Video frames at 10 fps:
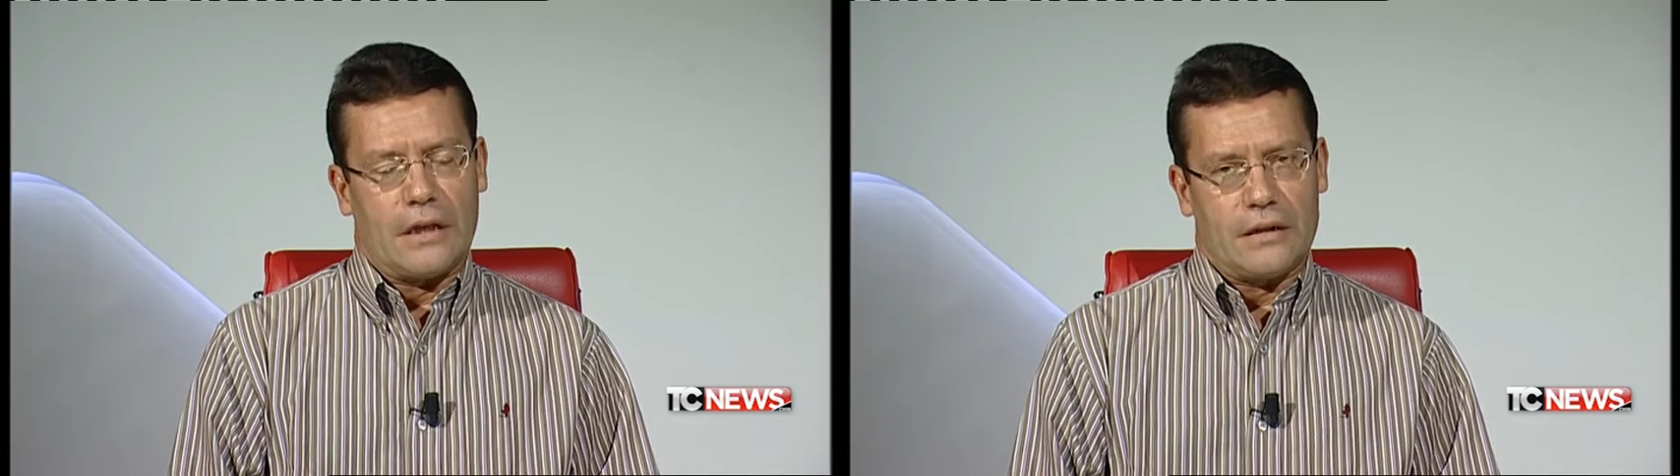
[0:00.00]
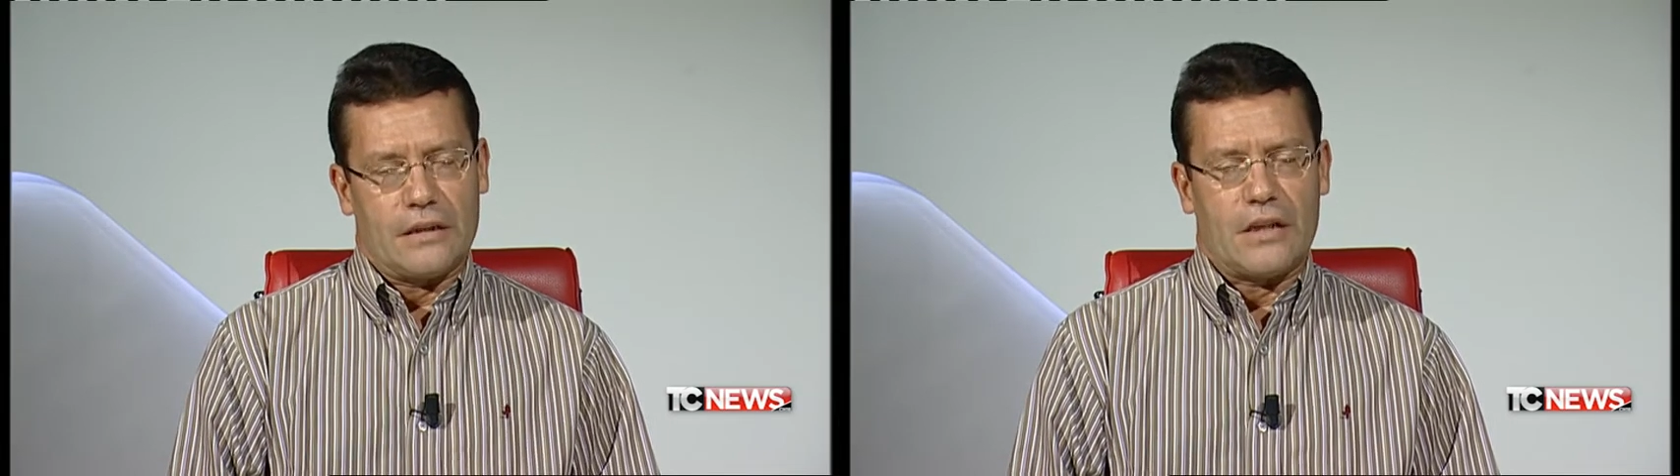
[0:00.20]

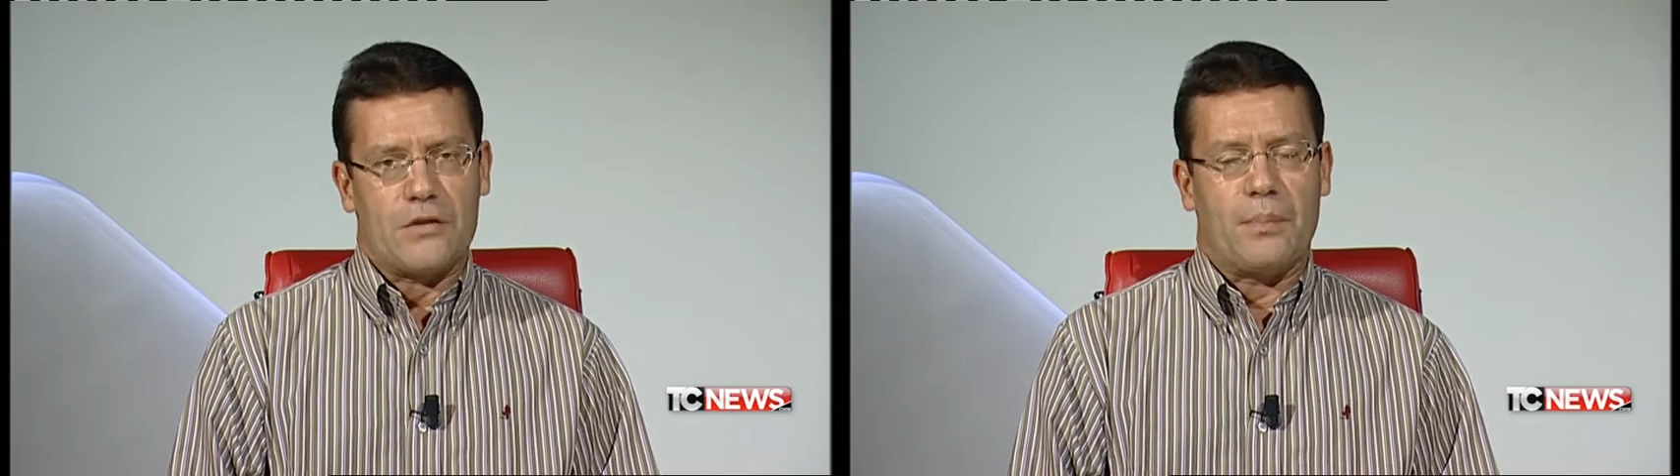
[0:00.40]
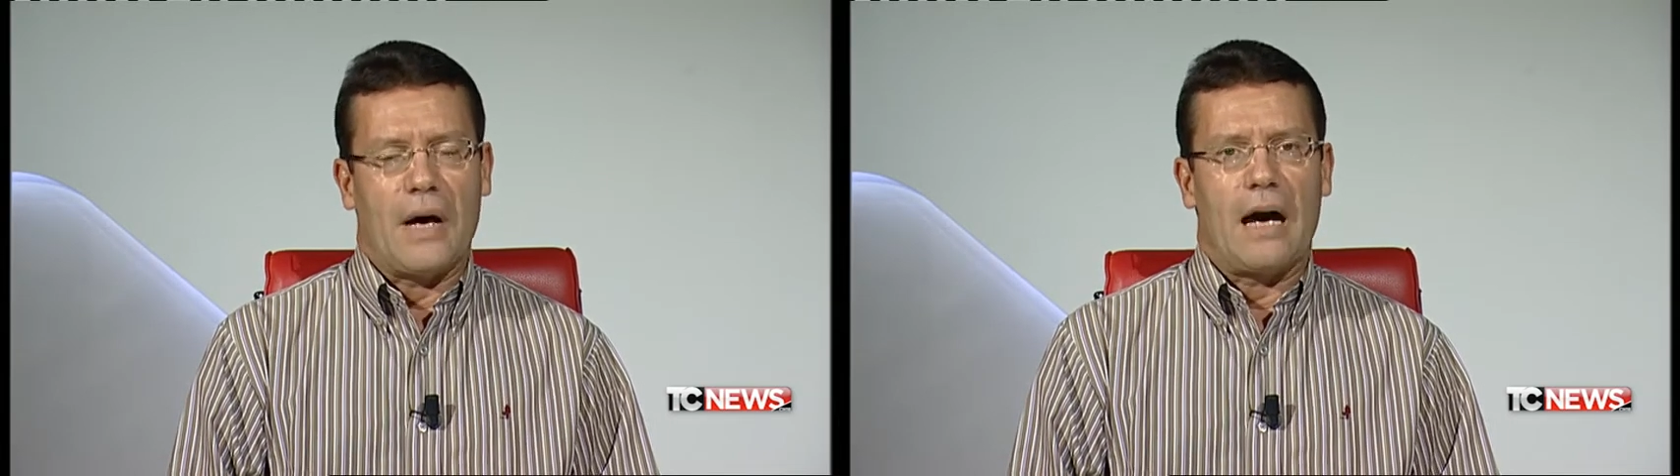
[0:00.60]
di
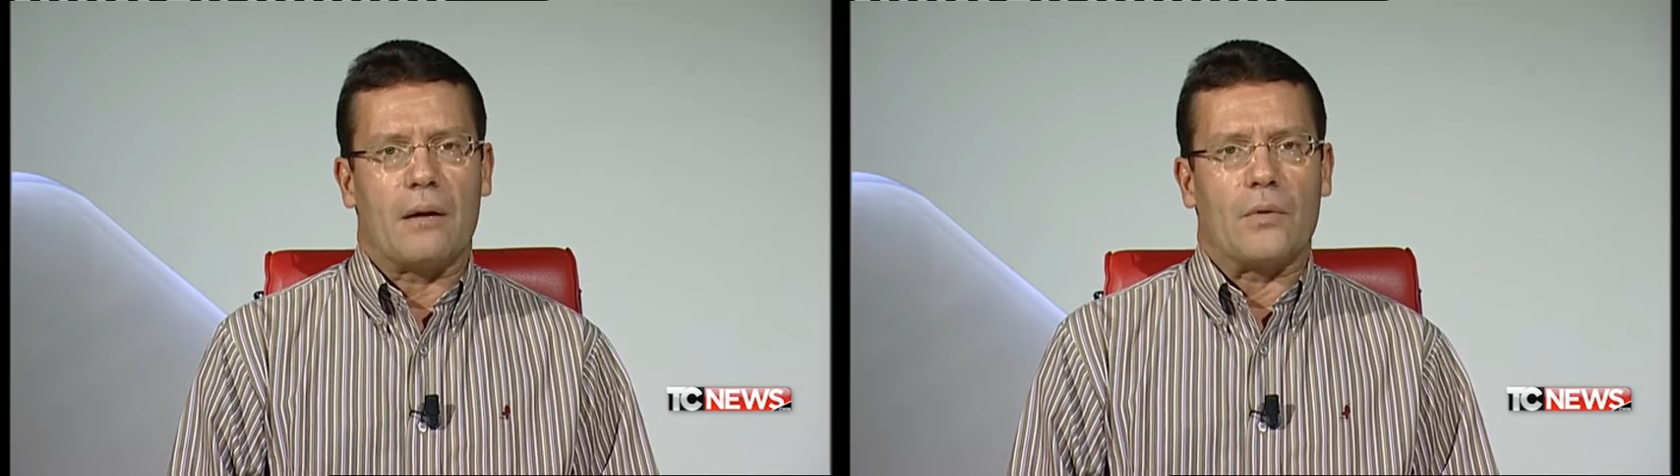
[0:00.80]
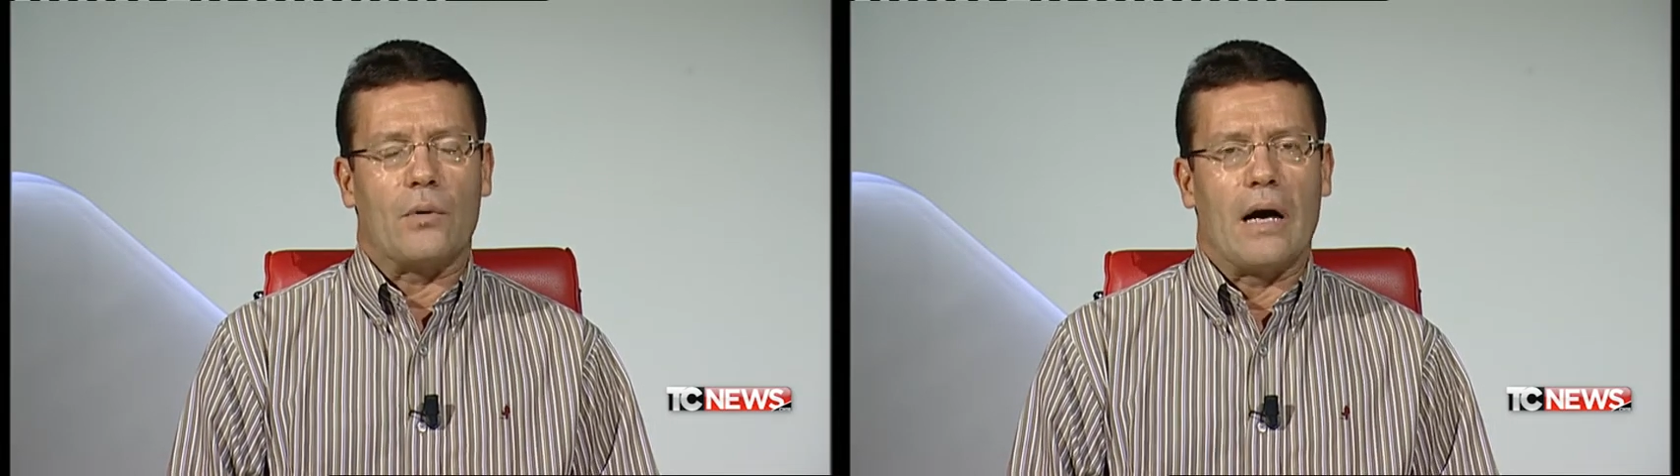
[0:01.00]

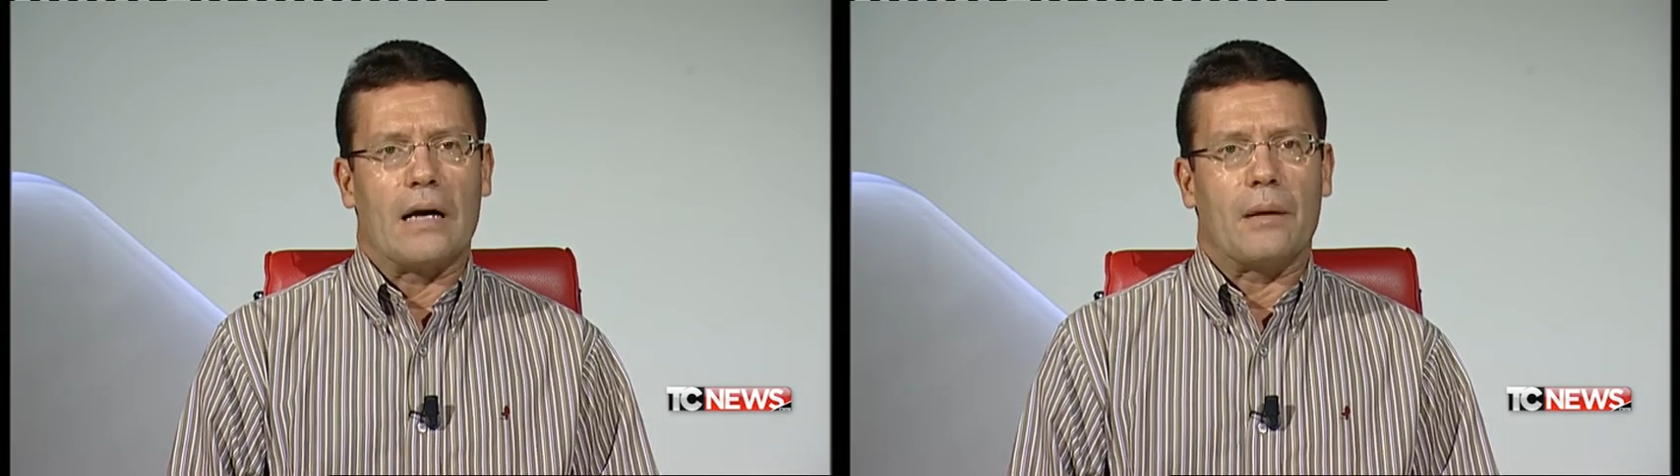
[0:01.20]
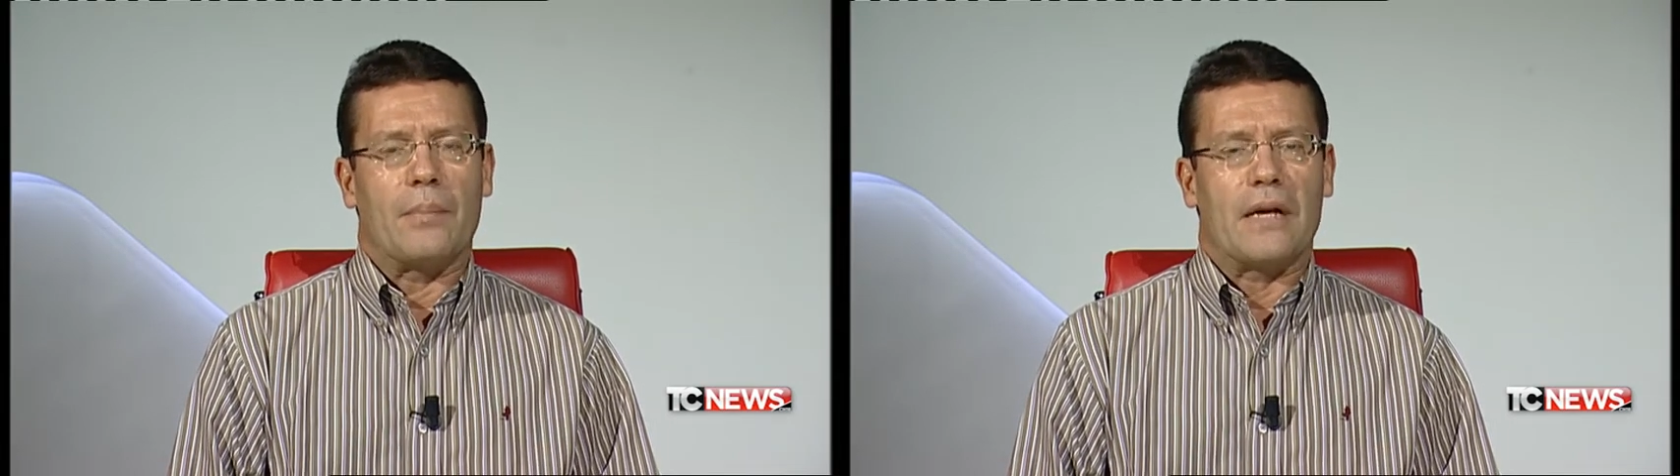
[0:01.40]
risparmio
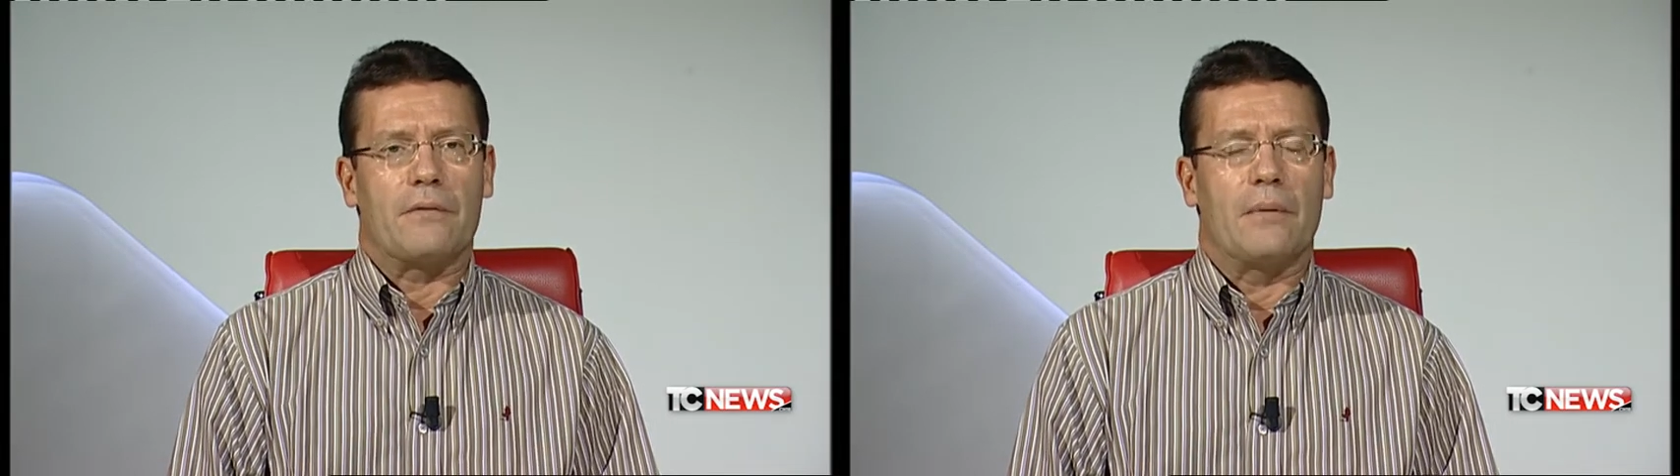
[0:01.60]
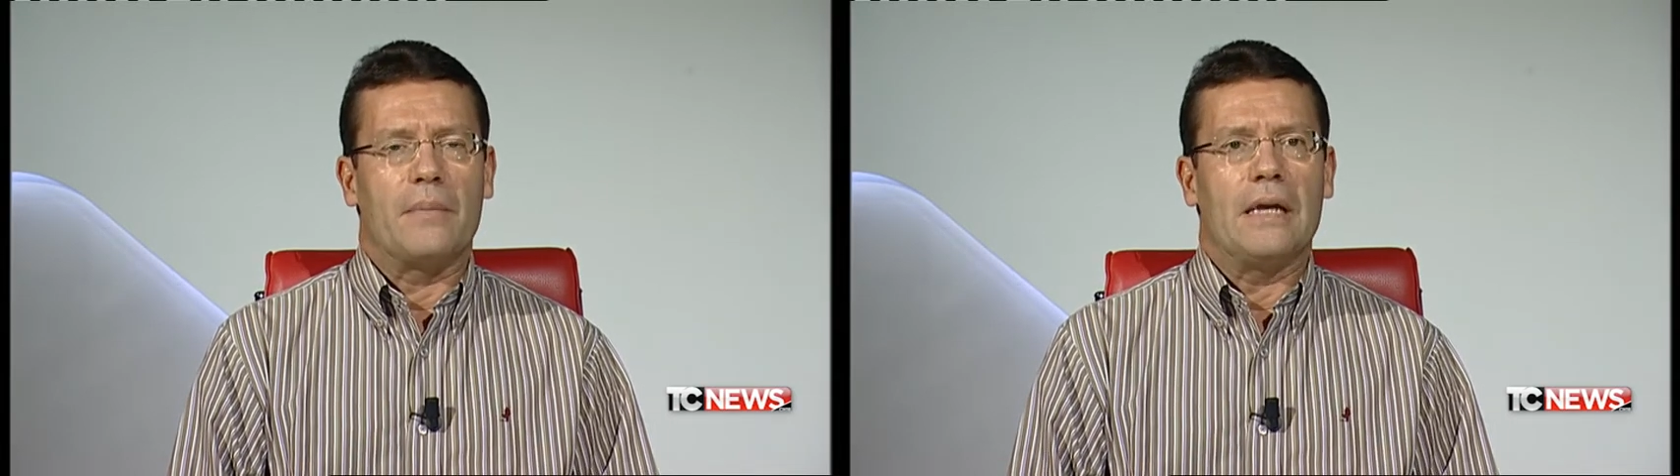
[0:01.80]
anche per le
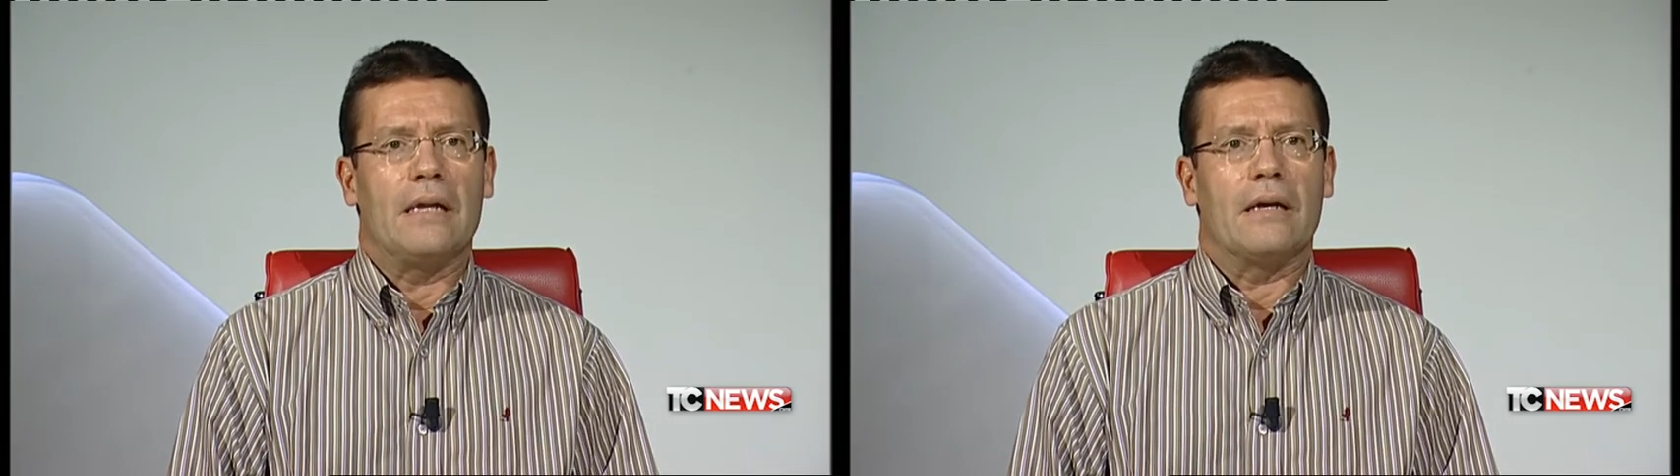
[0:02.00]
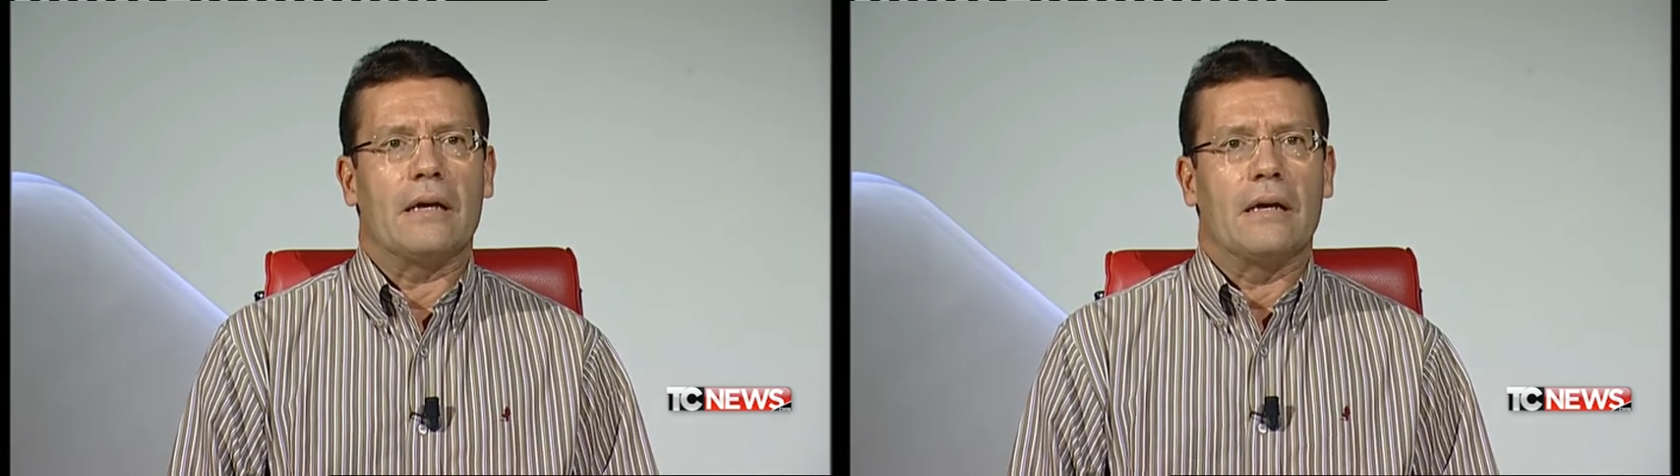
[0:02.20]

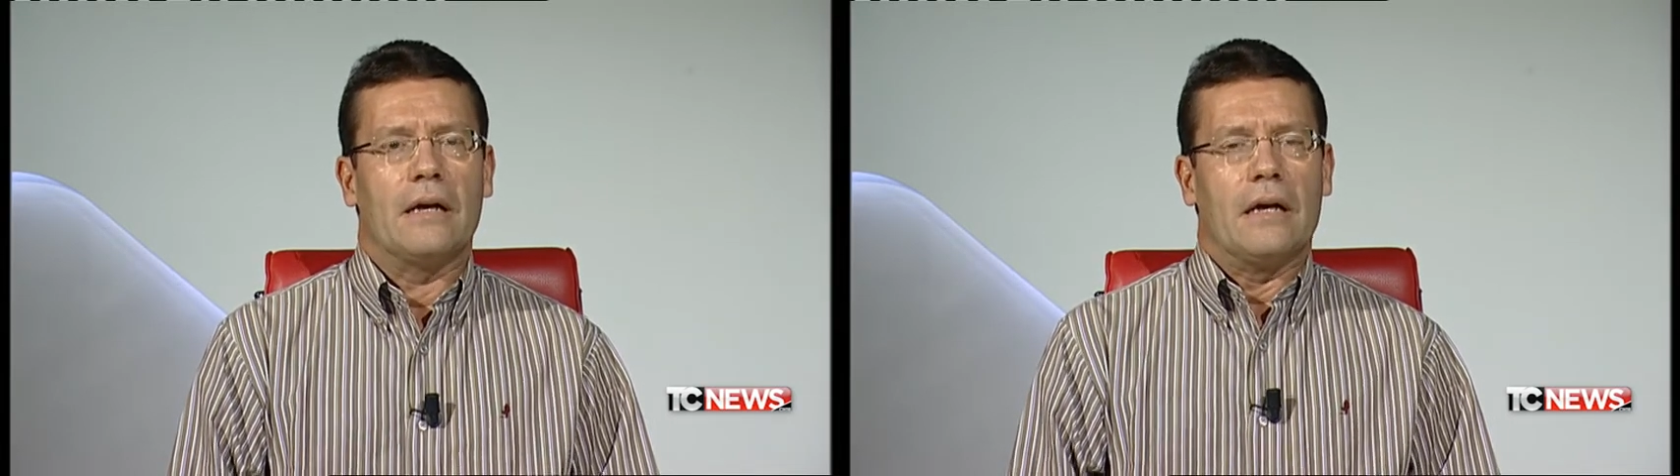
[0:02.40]
famiglie